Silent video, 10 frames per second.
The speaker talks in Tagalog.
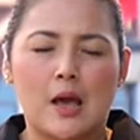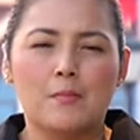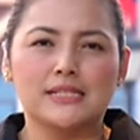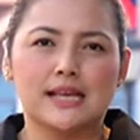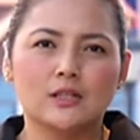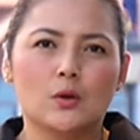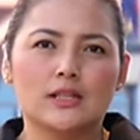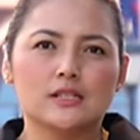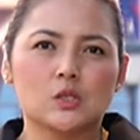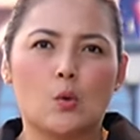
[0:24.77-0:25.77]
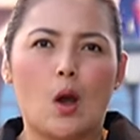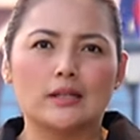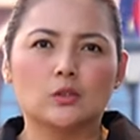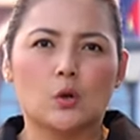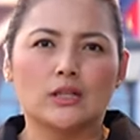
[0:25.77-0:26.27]
pasado alas
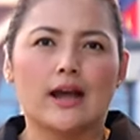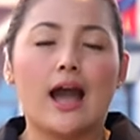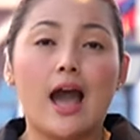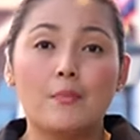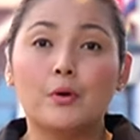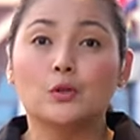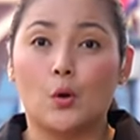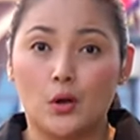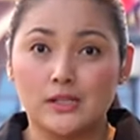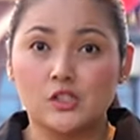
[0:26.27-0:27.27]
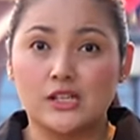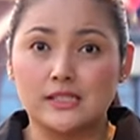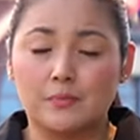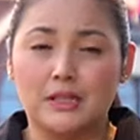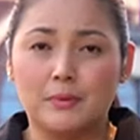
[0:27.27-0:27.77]
4 ng hapon oras
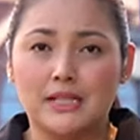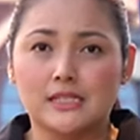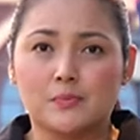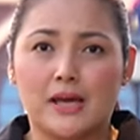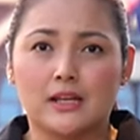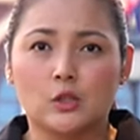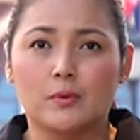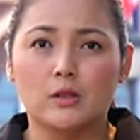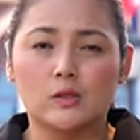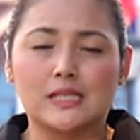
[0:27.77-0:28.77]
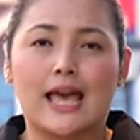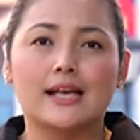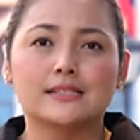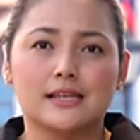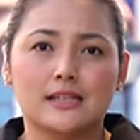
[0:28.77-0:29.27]
dyan sa Pilipinas para dumalo sa
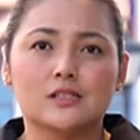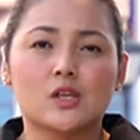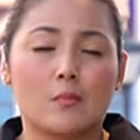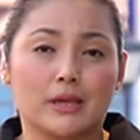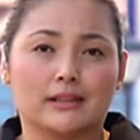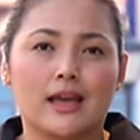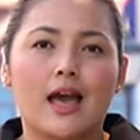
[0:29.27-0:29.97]
ASEAN Summit.